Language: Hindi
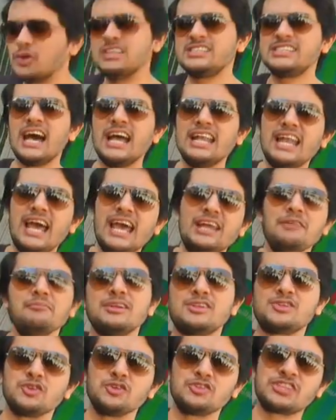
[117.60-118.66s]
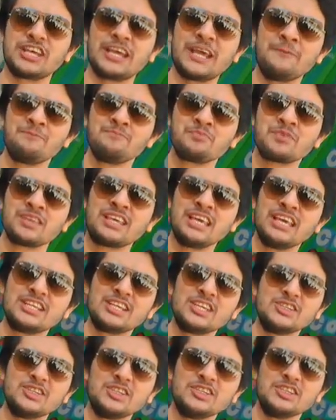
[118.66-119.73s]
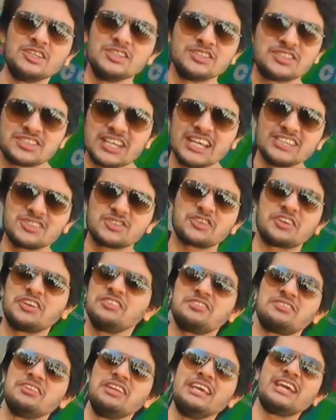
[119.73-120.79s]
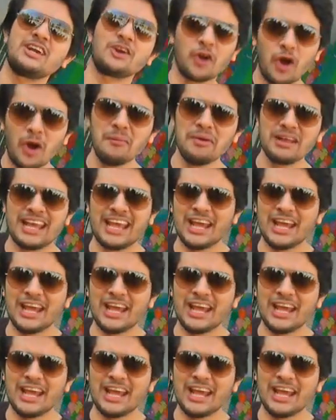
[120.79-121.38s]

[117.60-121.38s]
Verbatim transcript: तो ये जानना है इन बच्चों से कि इनकी सेंस कितनी कॉमन